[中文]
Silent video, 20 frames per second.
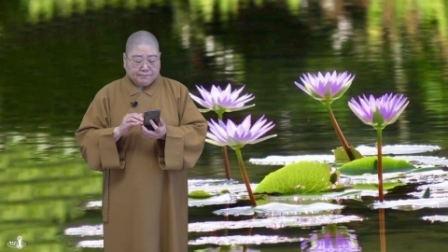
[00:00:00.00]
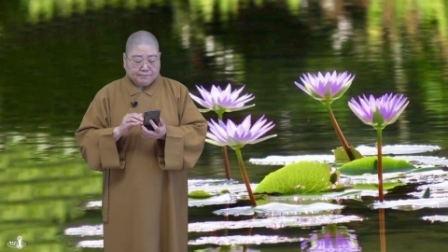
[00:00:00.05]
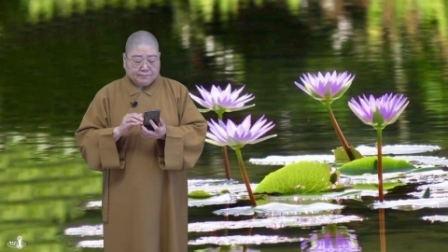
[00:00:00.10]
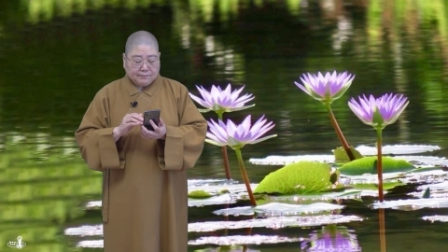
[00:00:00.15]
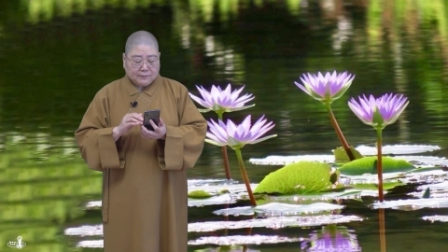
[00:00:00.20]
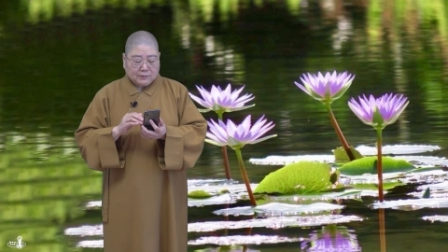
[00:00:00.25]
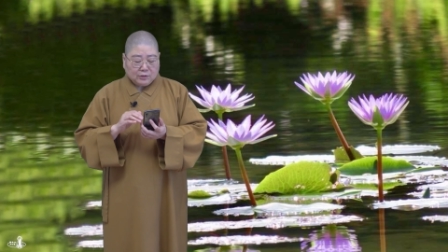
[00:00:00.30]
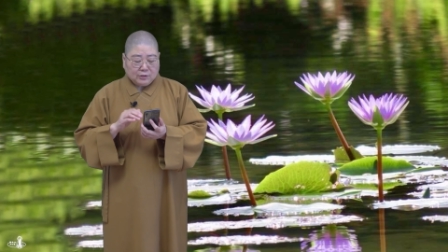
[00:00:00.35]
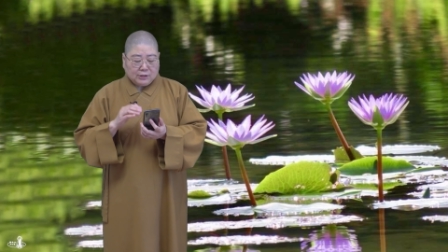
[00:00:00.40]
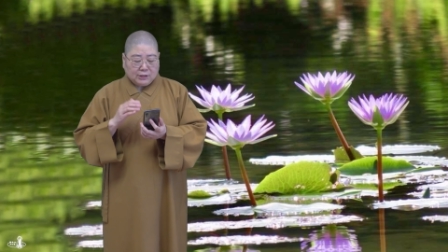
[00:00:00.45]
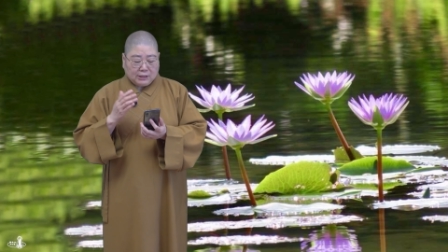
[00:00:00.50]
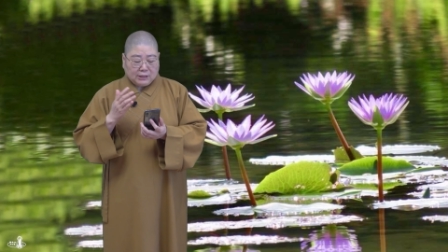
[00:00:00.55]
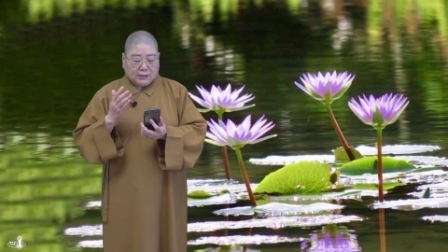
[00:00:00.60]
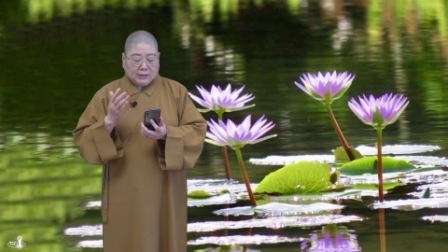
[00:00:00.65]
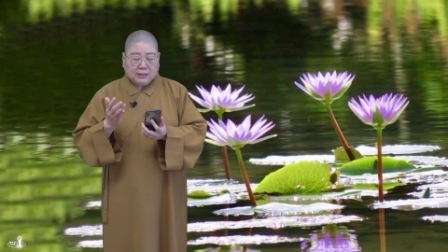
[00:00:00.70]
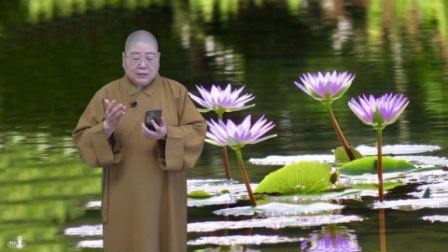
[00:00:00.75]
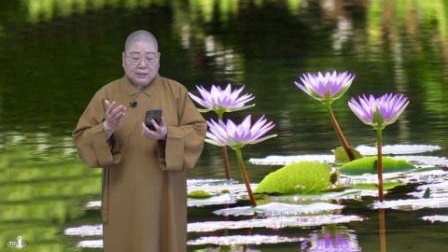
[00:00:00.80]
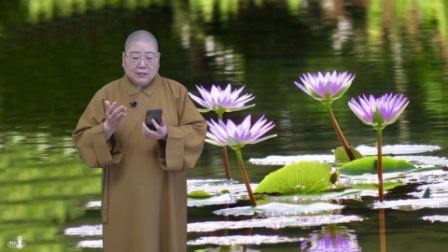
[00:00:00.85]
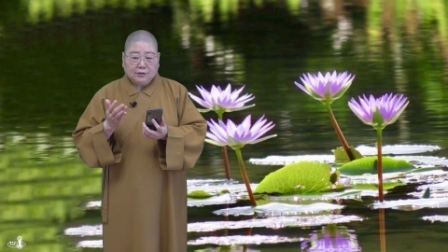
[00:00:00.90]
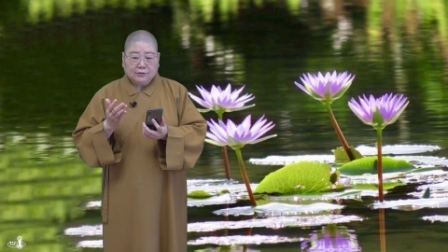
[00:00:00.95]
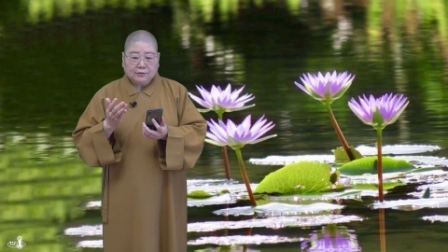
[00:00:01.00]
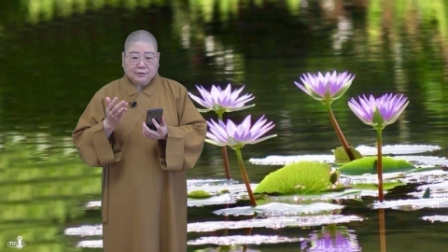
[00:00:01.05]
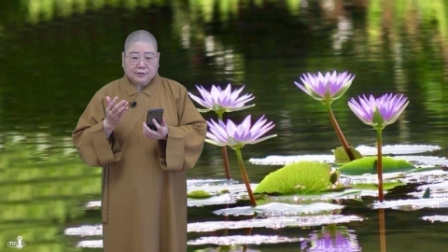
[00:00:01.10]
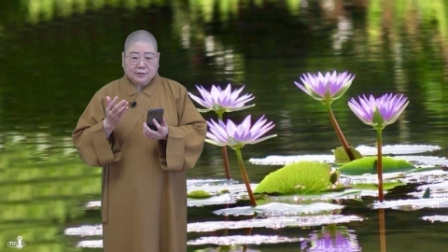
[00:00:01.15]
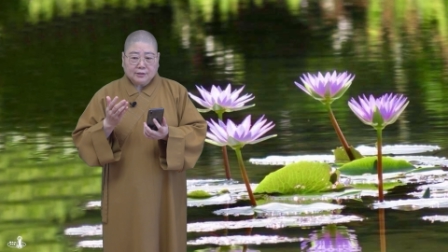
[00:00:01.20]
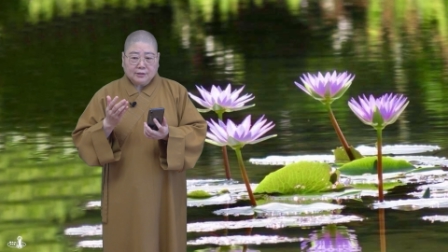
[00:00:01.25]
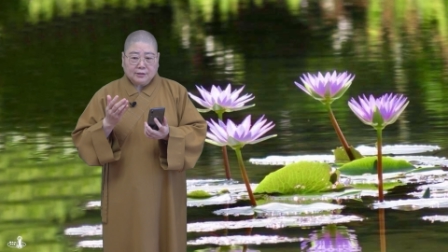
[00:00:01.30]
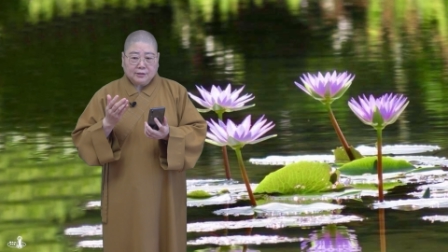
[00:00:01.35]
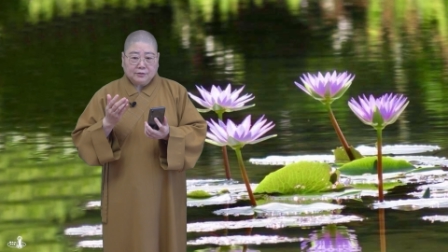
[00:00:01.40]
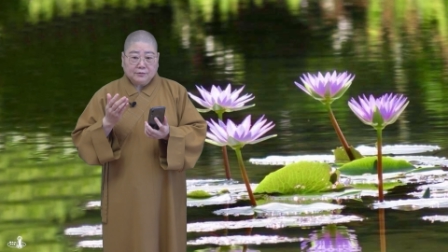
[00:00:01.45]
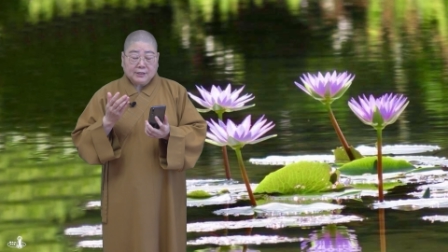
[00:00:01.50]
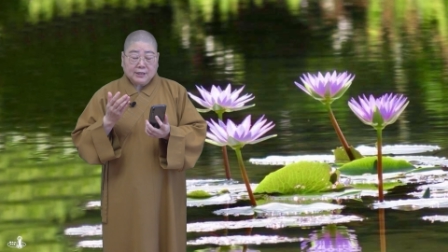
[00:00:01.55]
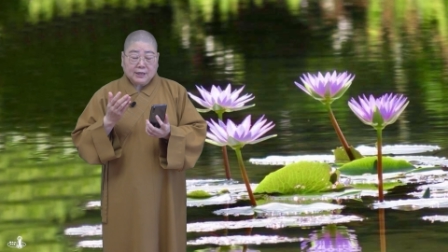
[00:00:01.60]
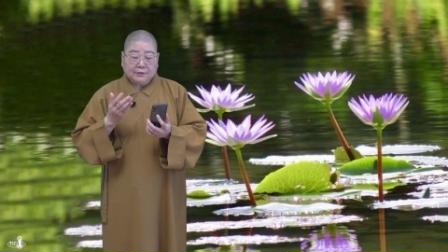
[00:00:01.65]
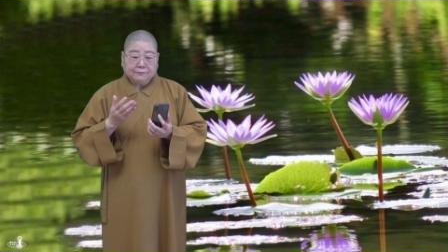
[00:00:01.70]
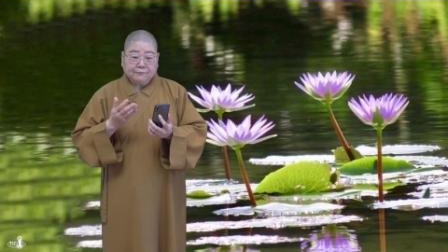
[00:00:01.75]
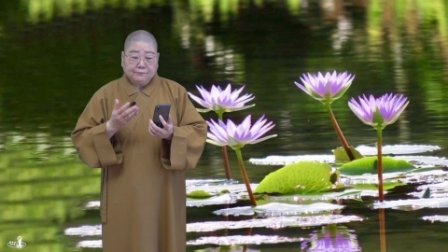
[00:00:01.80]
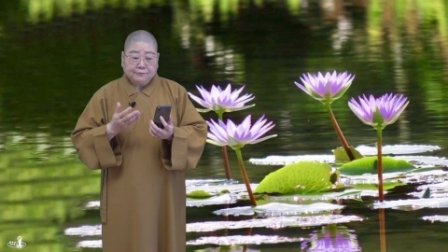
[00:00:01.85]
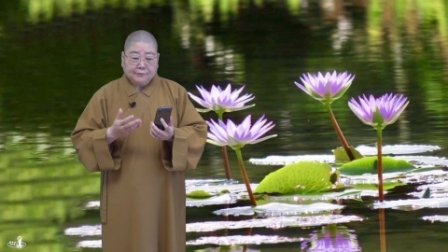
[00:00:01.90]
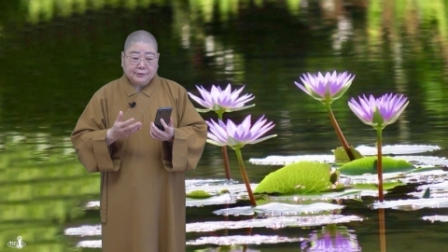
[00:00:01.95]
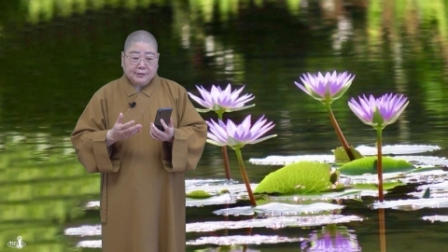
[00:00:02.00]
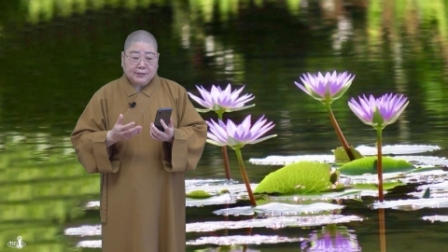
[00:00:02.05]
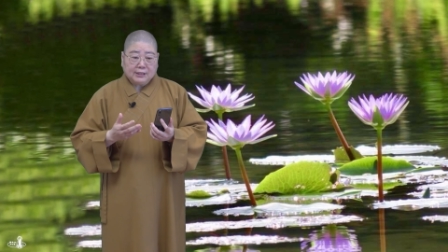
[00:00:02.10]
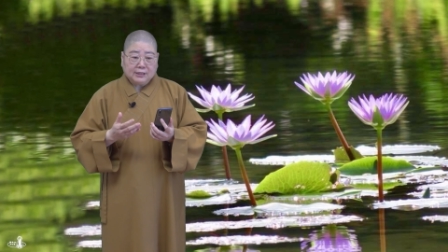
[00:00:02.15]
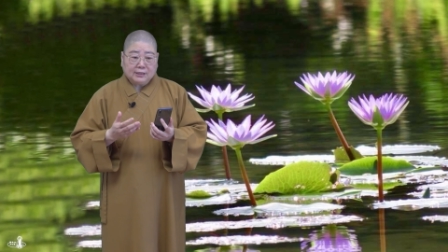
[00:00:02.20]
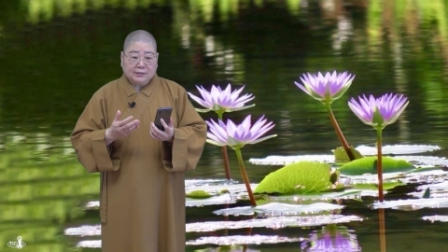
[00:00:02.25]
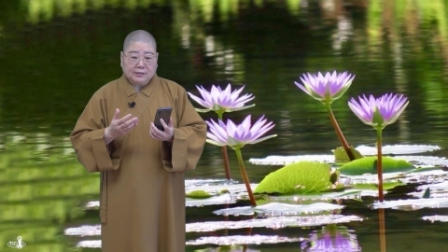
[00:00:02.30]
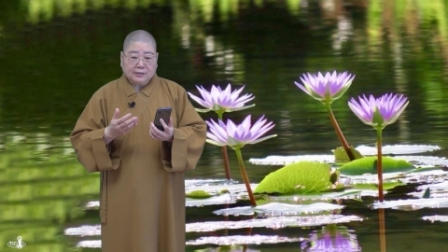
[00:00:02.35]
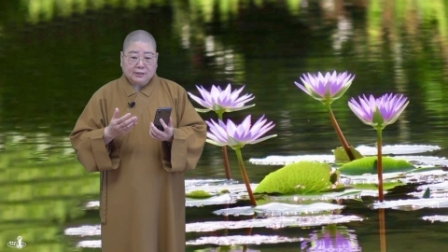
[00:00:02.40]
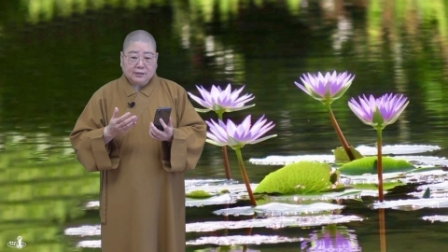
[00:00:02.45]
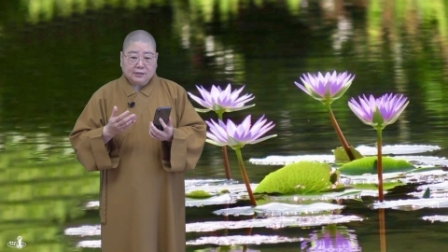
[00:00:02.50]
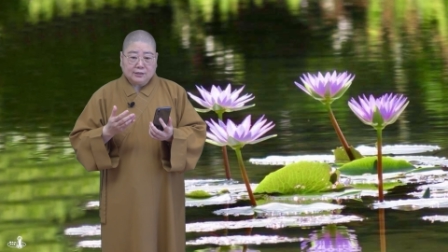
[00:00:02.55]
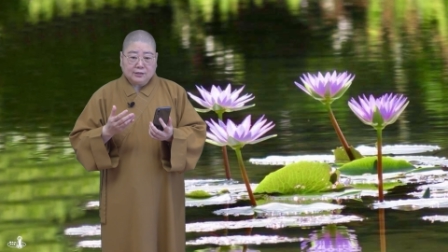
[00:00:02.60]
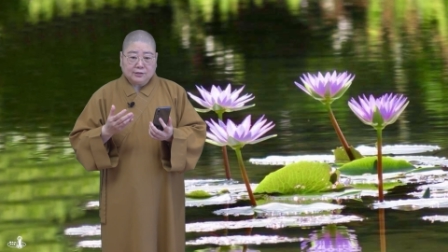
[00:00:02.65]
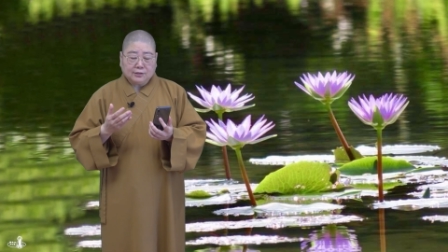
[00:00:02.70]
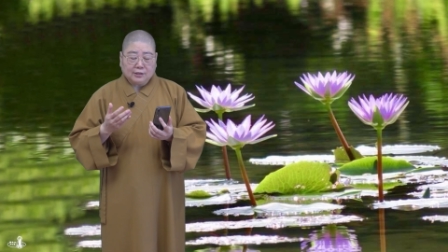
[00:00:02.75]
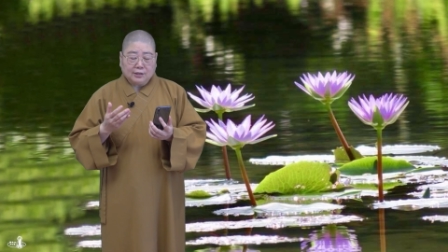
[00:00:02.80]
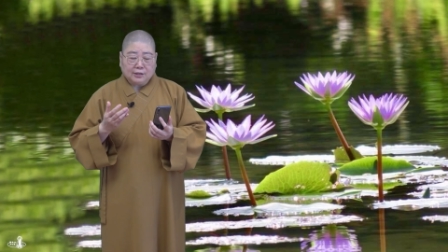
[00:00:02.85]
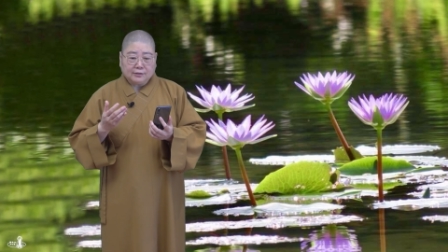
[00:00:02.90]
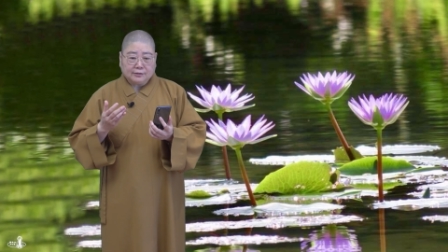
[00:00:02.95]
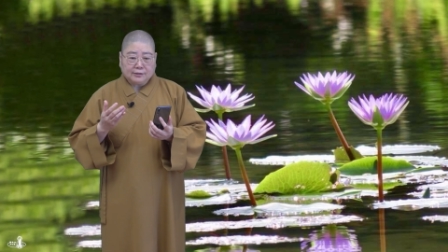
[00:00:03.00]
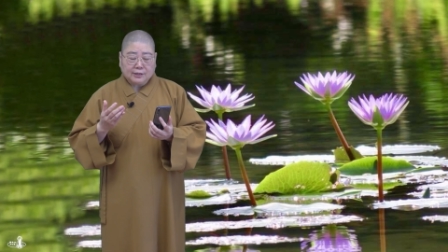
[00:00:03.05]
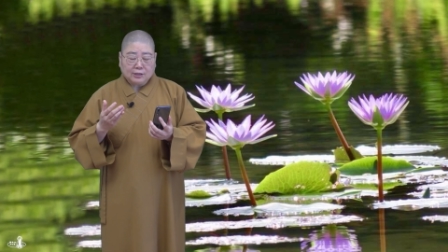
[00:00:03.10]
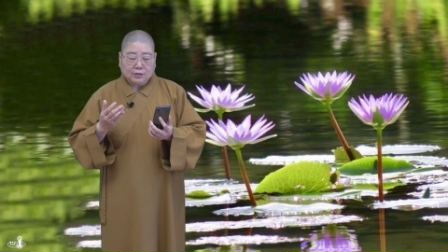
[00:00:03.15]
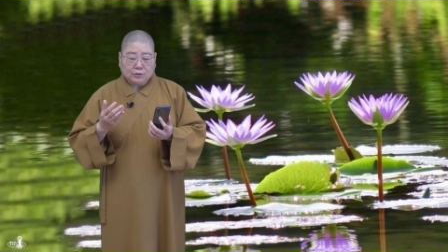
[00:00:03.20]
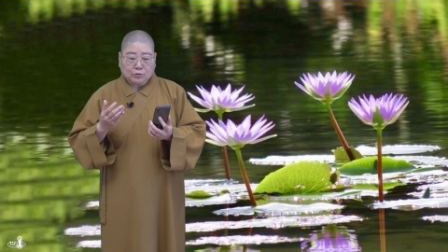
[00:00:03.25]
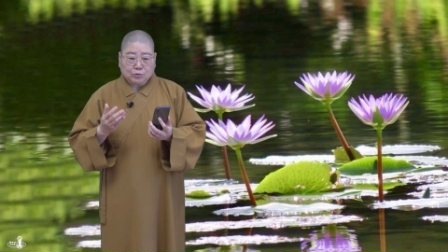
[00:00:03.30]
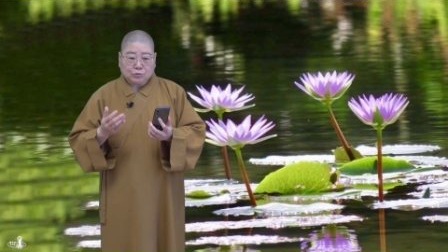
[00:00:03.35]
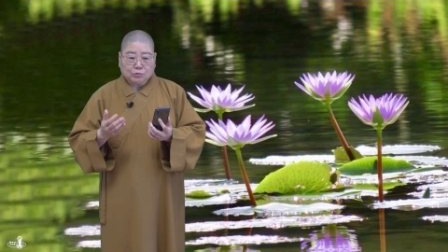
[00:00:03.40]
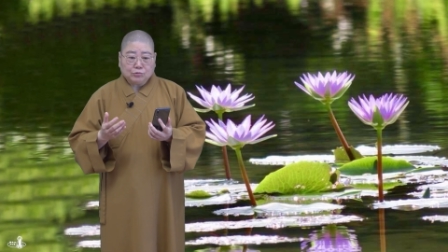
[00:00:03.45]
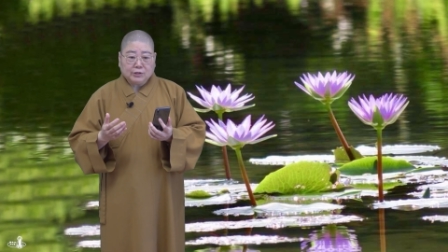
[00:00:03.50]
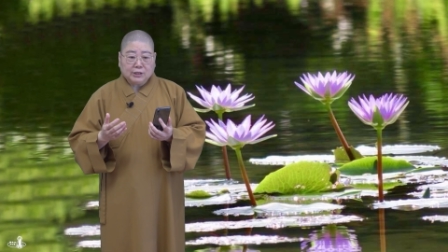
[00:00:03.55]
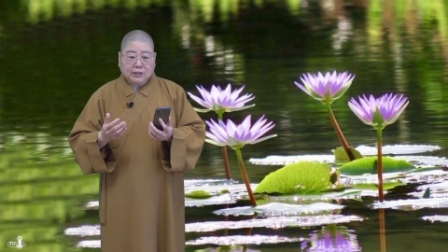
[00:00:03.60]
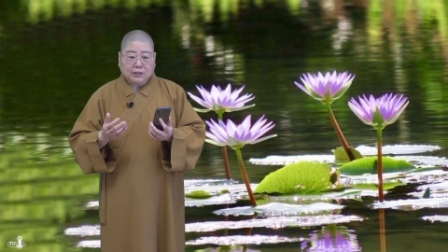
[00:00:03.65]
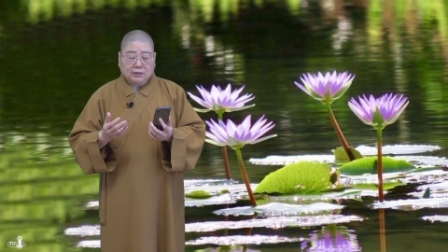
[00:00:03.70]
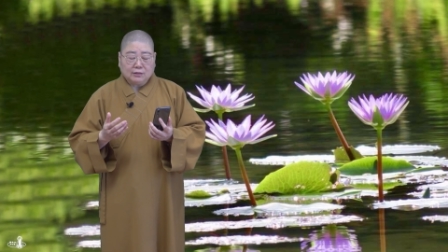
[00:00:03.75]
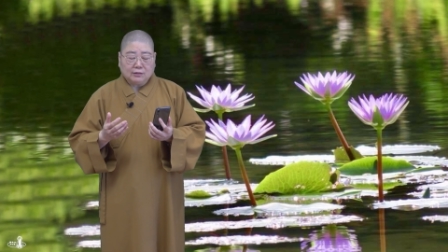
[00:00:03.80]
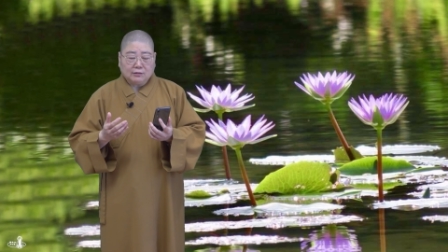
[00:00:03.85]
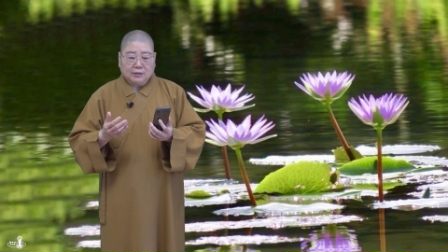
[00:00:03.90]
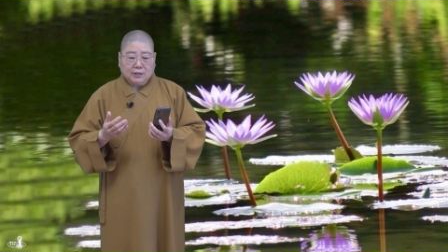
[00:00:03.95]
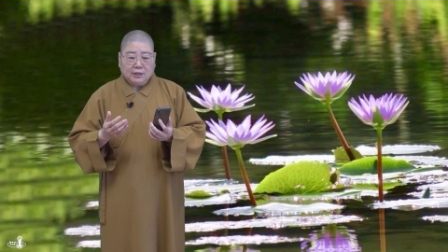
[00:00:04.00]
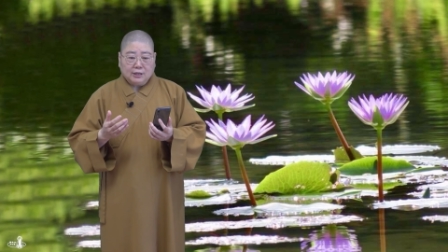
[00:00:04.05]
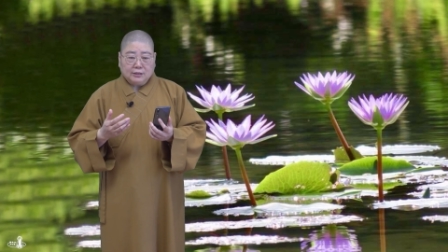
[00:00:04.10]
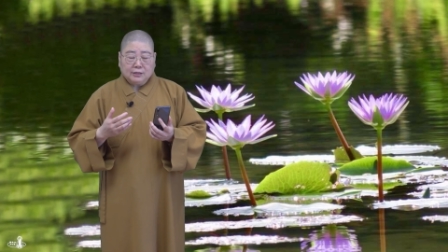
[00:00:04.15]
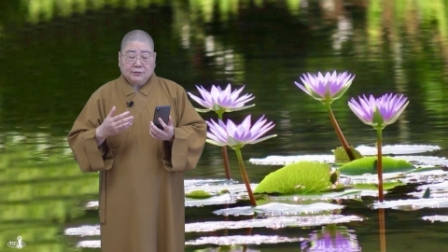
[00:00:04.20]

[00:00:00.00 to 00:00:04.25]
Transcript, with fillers: 呃那您提到，呃，因为谈父亲的啊、呃、这个处理哈、哦，